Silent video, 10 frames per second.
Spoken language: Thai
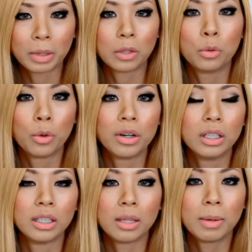ไปดูคน
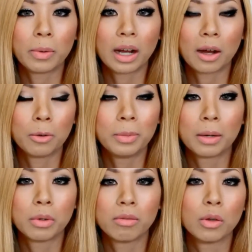อื่นที่แบบว่าเขามา
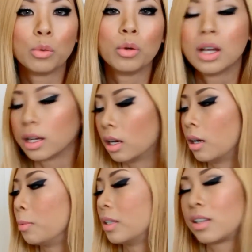รีวิว
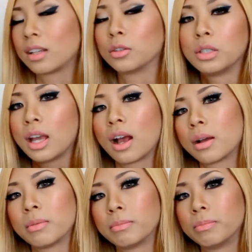เวียแชงตัวเนี้ย
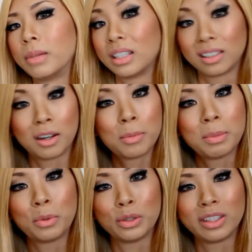มันก็เป็
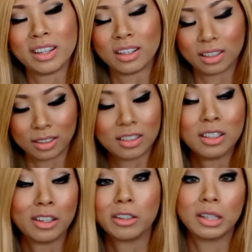นผลจริง
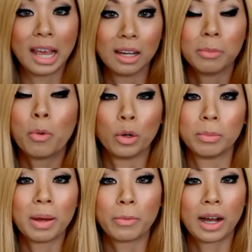เห็นผล
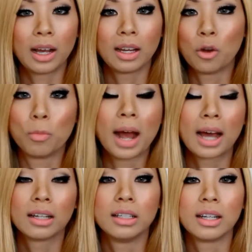แบบว่าเร็วมา
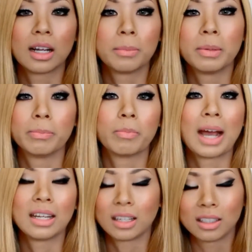กเลยนะคะแบบ
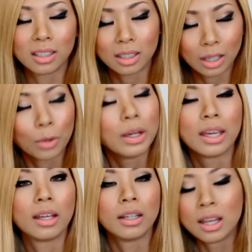ภายในอาทิตย์เดียวเอ
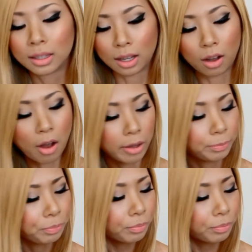ง แต่ก็